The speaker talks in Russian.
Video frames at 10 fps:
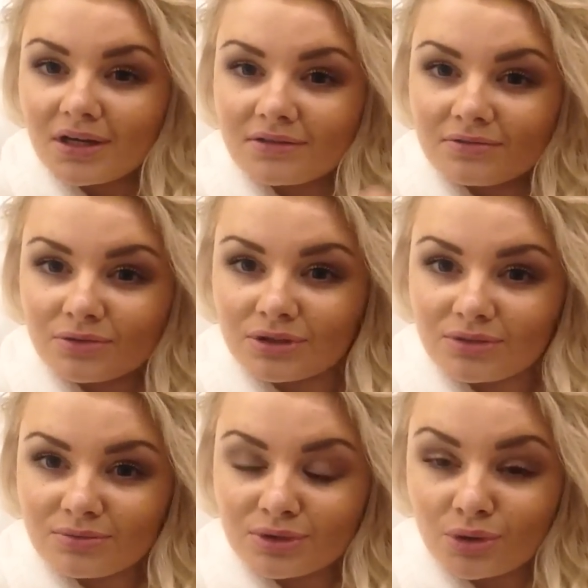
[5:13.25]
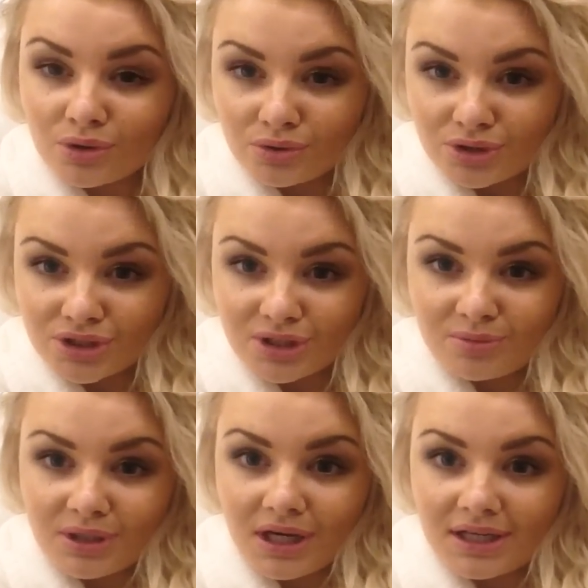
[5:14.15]
Вот, и мы долго очень
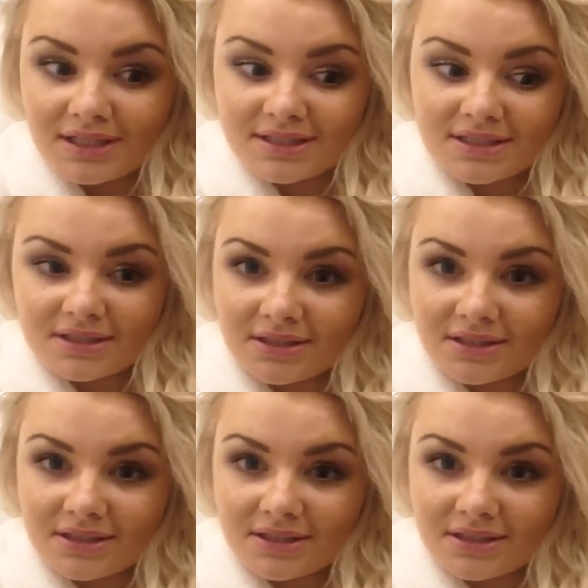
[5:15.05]
добирались,